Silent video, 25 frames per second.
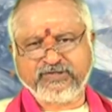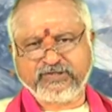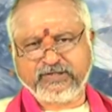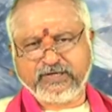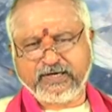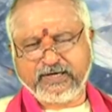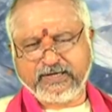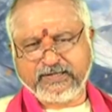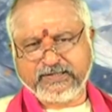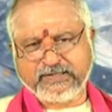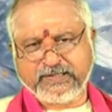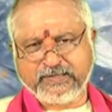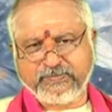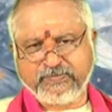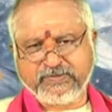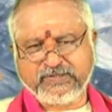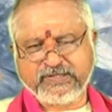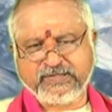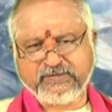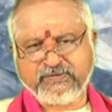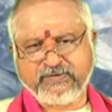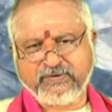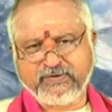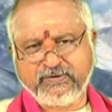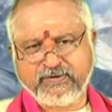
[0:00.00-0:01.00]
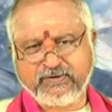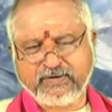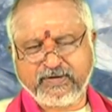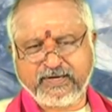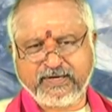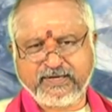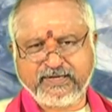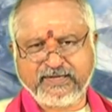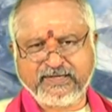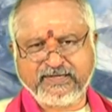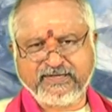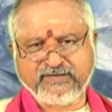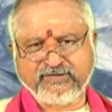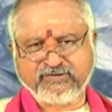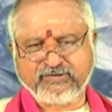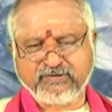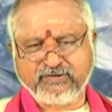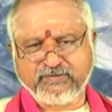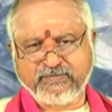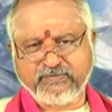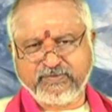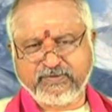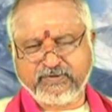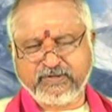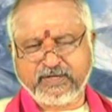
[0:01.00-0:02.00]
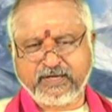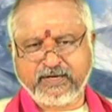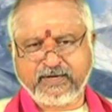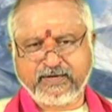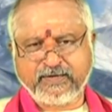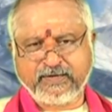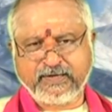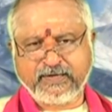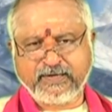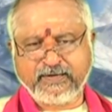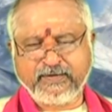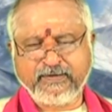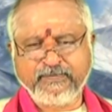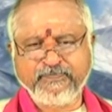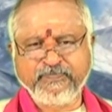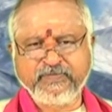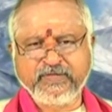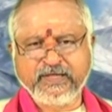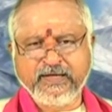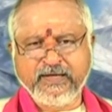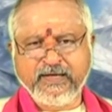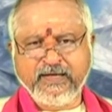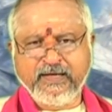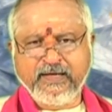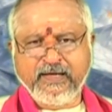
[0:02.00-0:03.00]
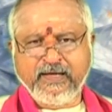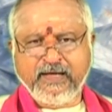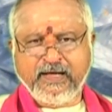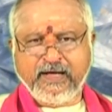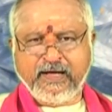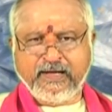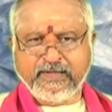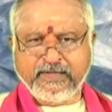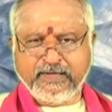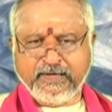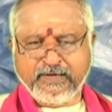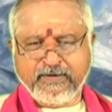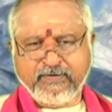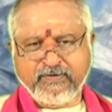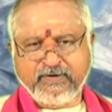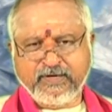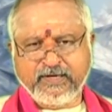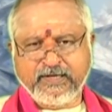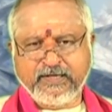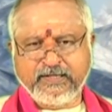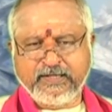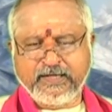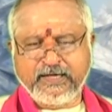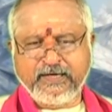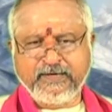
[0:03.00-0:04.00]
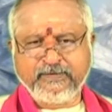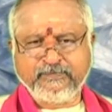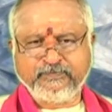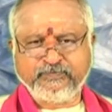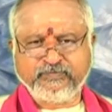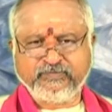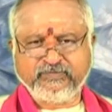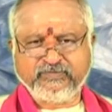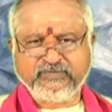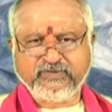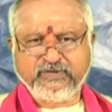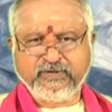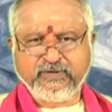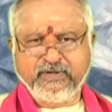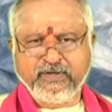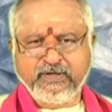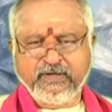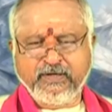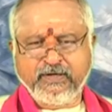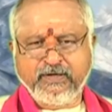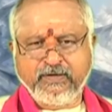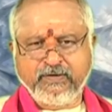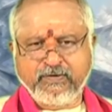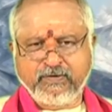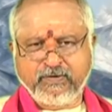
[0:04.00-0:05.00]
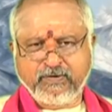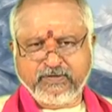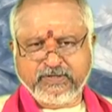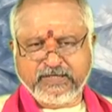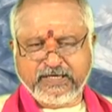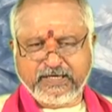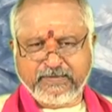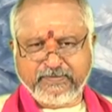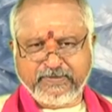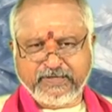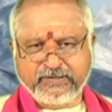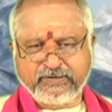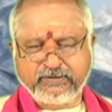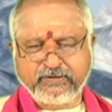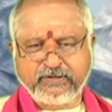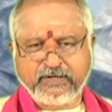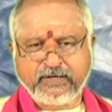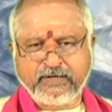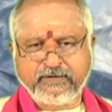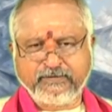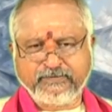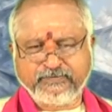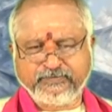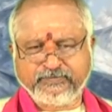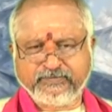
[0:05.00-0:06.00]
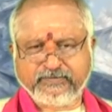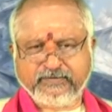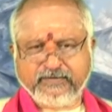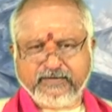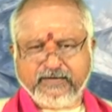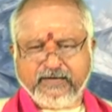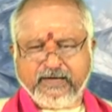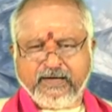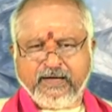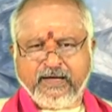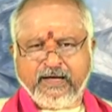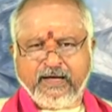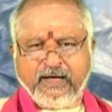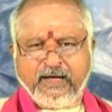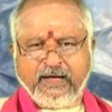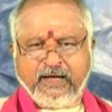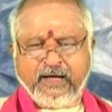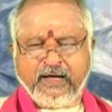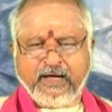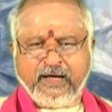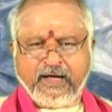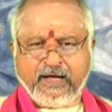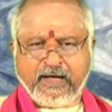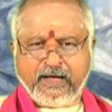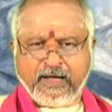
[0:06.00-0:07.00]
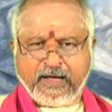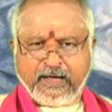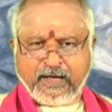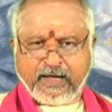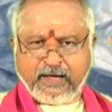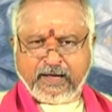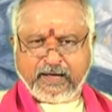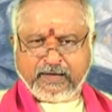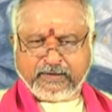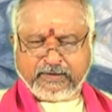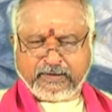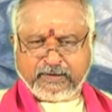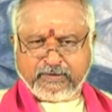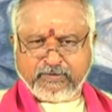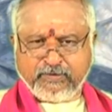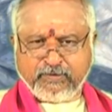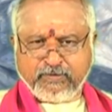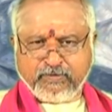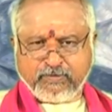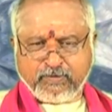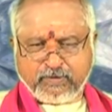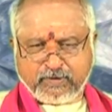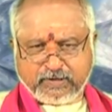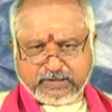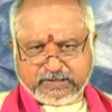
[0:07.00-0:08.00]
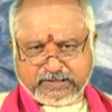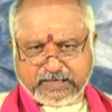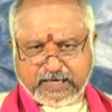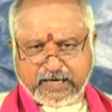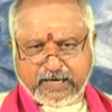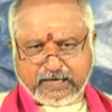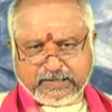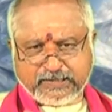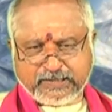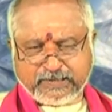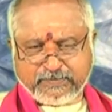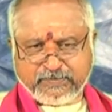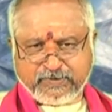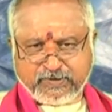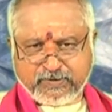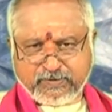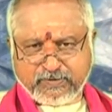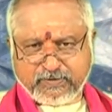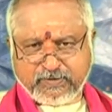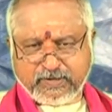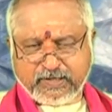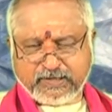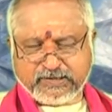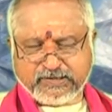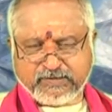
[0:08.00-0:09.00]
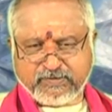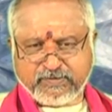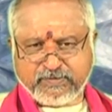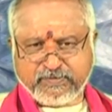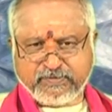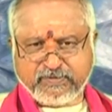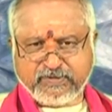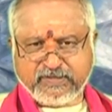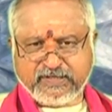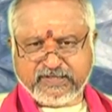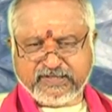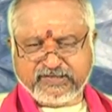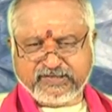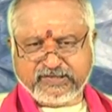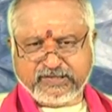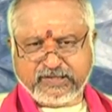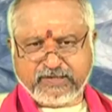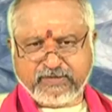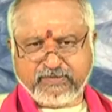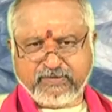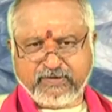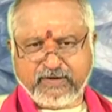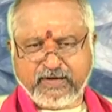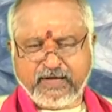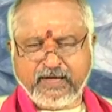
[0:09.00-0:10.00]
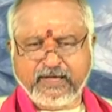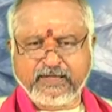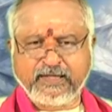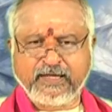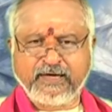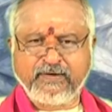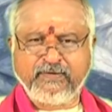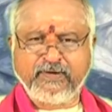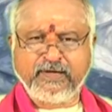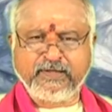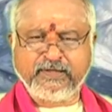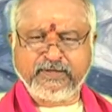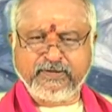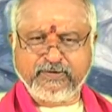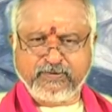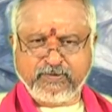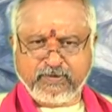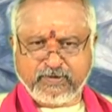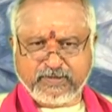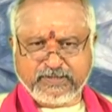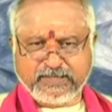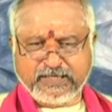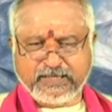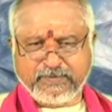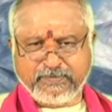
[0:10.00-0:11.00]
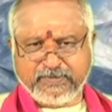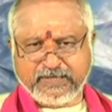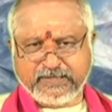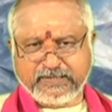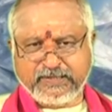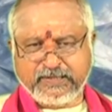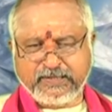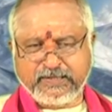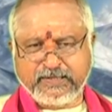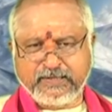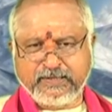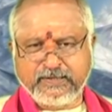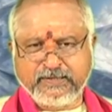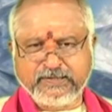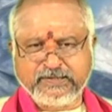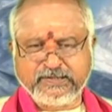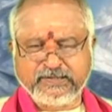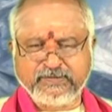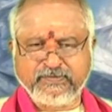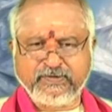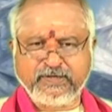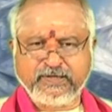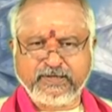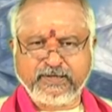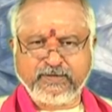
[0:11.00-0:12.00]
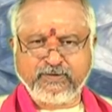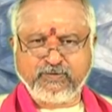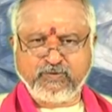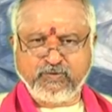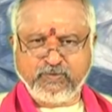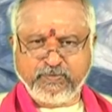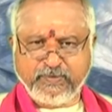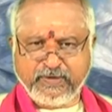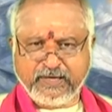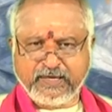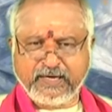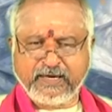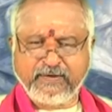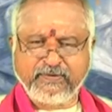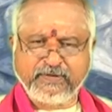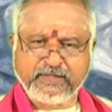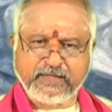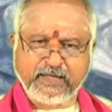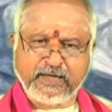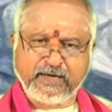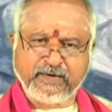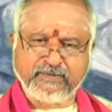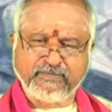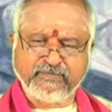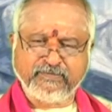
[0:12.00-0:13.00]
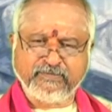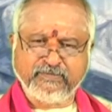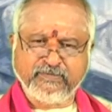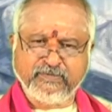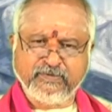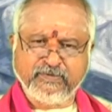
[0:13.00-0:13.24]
వస్తాడని చెప్పి శివలోకానికే తీసుకొని పోతారనికి అదే గుణనిధి ఇంకో జన్మెత్తుతాడు ఆ అతను ఇంకొక ఆ జన్మలో కూడా శివపూజ చేస్తాడు ఆ తర్వాత ఇంకొక జన్మ ఎత్తి చివరికి కుబేర అవతారం